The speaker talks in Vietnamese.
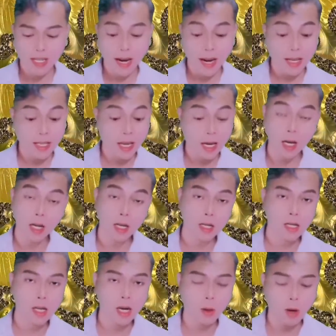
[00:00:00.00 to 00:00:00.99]
Dương Diệt đã tìm
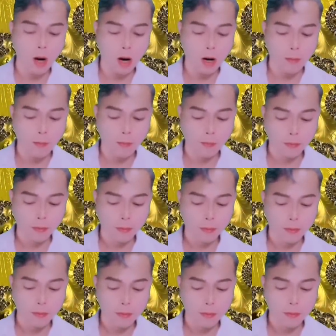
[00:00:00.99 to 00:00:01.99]
em trai của mình suốt mấy năm nay,
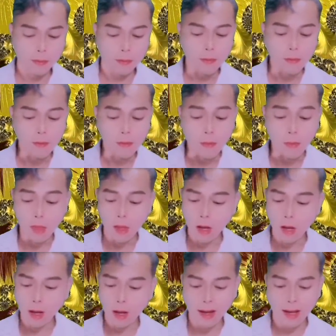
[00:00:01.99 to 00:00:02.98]

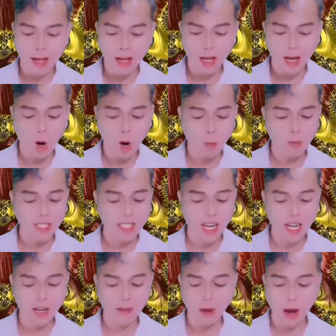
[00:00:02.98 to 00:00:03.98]
kể từ khi mà cậu nhờ cậu ấy đi
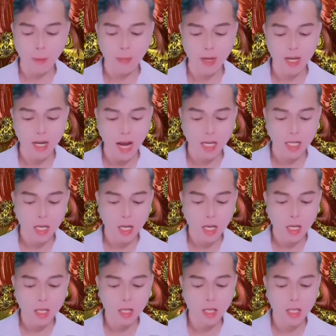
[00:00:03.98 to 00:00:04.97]
điều tra Ôn Dương
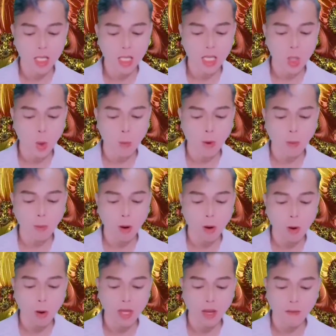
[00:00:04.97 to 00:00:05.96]
vào mấy năm trước.
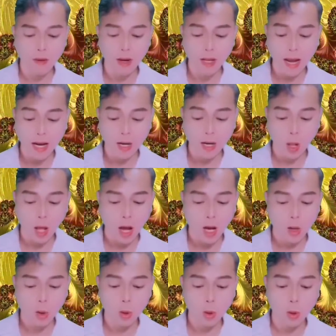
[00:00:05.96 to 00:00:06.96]

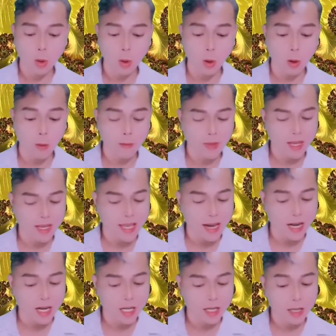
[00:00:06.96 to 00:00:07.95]
Hắn liền tiện thể
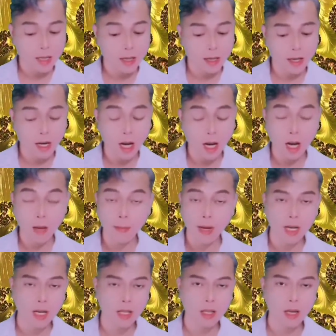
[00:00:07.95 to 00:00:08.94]
điều tra luôn tin tức về em
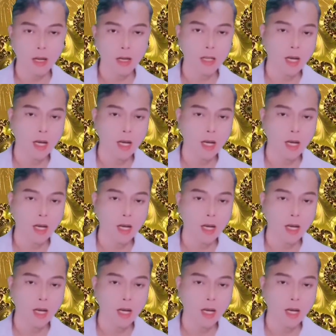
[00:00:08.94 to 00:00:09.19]
trai của mình.